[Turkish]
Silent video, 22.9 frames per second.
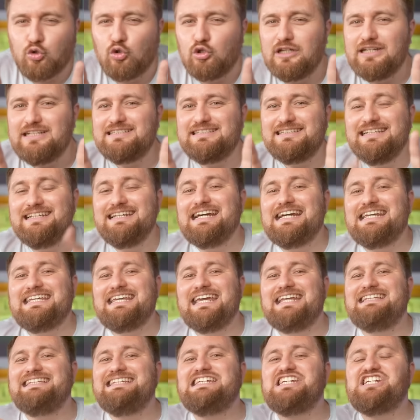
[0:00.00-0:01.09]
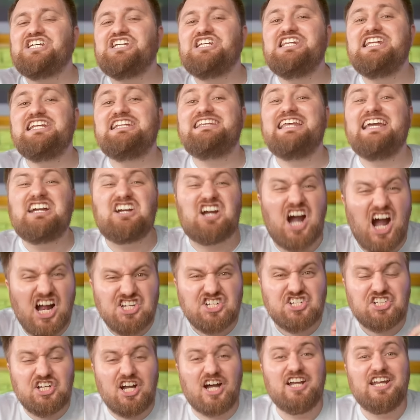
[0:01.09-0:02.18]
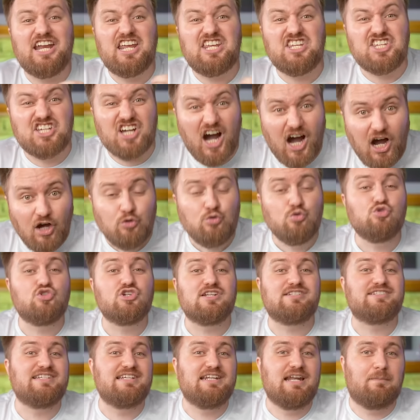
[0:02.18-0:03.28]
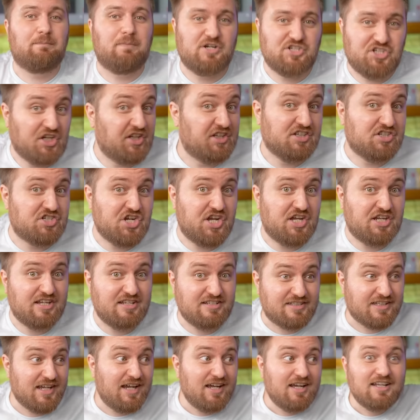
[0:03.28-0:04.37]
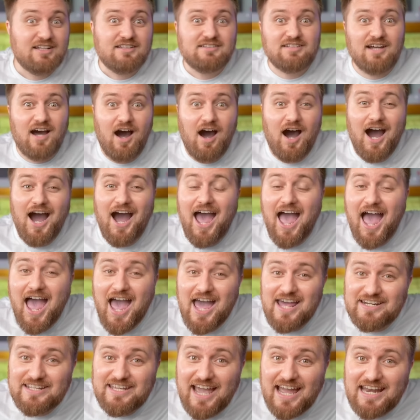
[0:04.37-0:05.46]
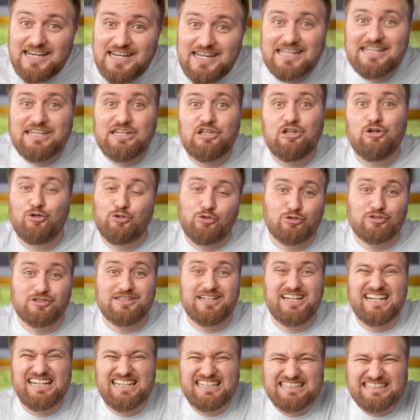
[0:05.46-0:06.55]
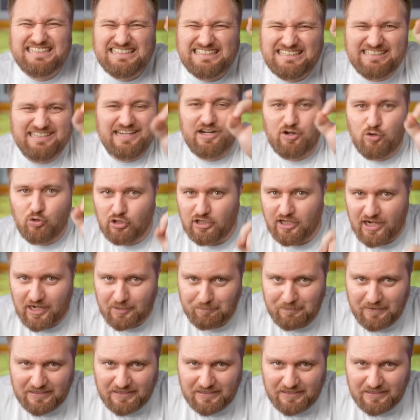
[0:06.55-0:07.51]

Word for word: Dolayısıyla yetişkinlikte kaç tane yağ hücresiyle baş edeceğiniz ta ergenlik kilonuzla direkt olarak